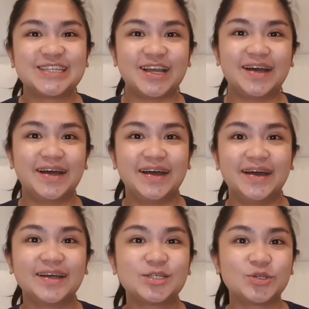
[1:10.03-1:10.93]

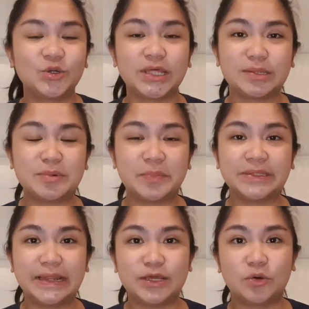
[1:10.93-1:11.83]
Tsaka, gusto ko na rin
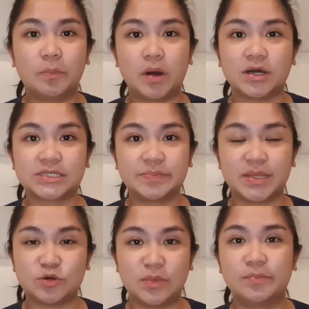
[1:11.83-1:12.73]
mapadala yung box
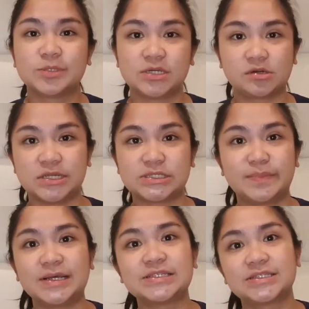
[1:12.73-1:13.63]
para umabot sa
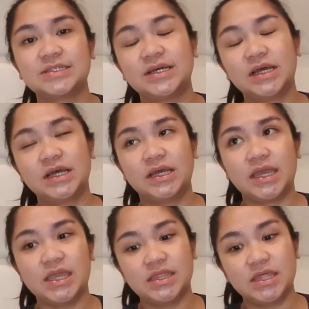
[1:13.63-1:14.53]
Christmas.
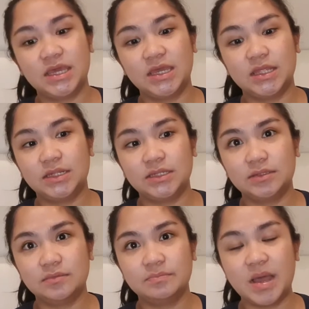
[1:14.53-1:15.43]
And
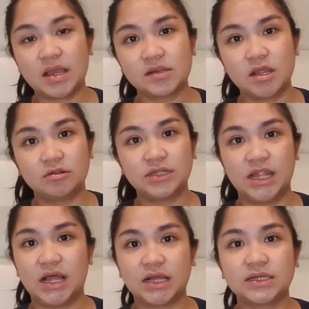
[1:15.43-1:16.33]
then, background
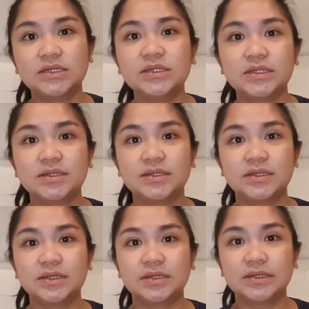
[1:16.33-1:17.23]
lang.
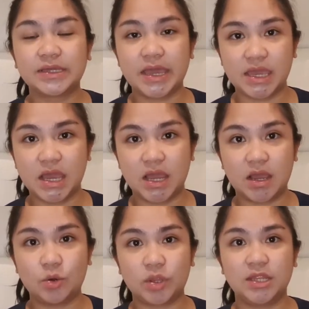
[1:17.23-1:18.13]

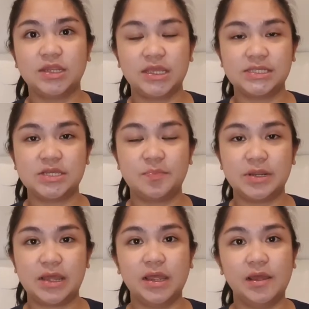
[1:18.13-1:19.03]
Kaya ko rin naisip
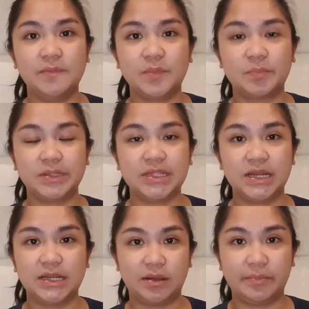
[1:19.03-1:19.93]
na
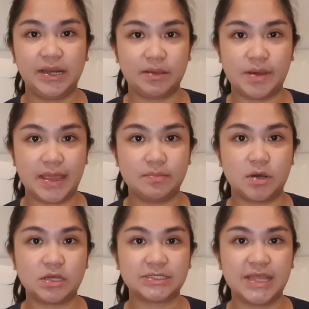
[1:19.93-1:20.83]
magpadala ng balikbayan
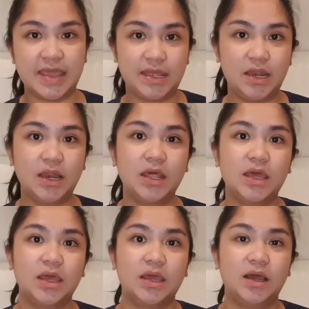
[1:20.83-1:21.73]
box dahil
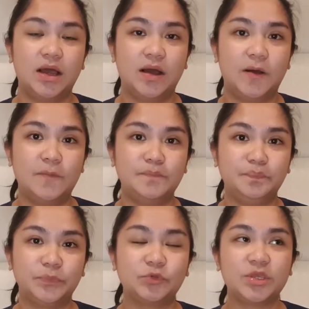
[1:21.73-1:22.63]

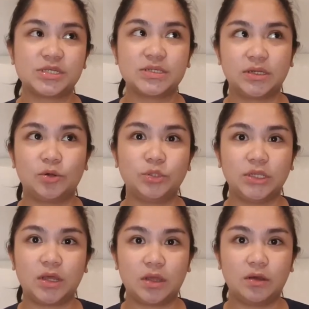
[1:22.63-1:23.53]
um, two years na rin ako ni
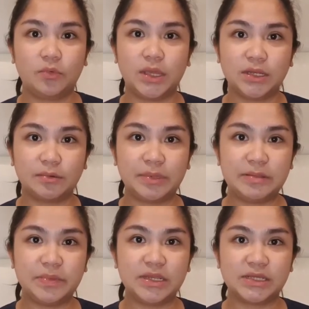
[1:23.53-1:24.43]
nakakauwi ng
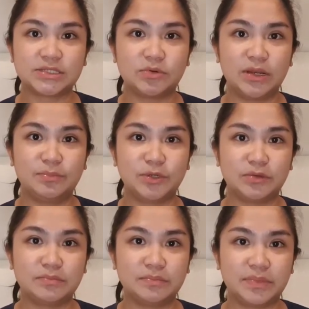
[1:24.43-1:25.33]
Pilipinas. So, alam mo yun,